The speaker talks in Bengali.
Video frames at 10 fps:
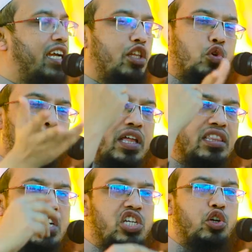কিন্তু কোরআন
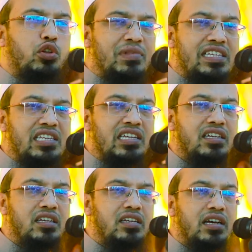তিরিশ খতম দিছি
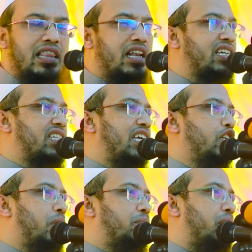আল্লাহর কাছে কি
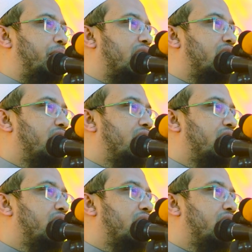জবাব দিবেন